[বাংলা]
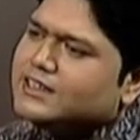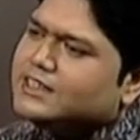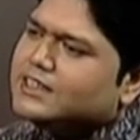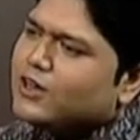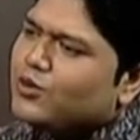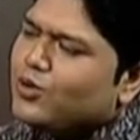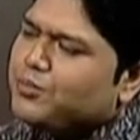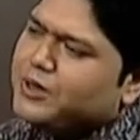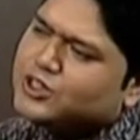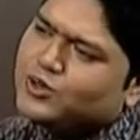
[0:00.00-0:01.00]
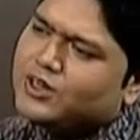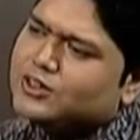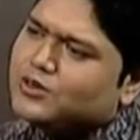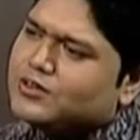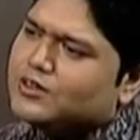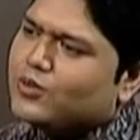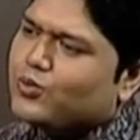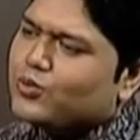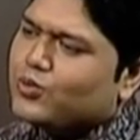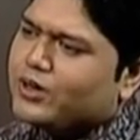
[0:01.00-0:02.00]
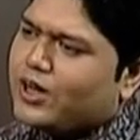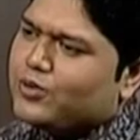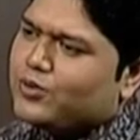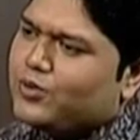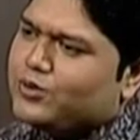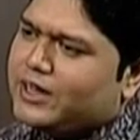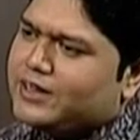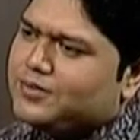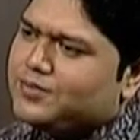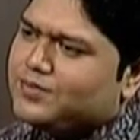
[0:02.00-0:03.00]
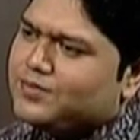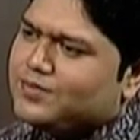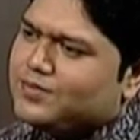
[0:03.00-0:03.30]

সেগুলোর পেছনে আসলে স্যার কোন কোন কারণগুলো দায়ী প্যানিক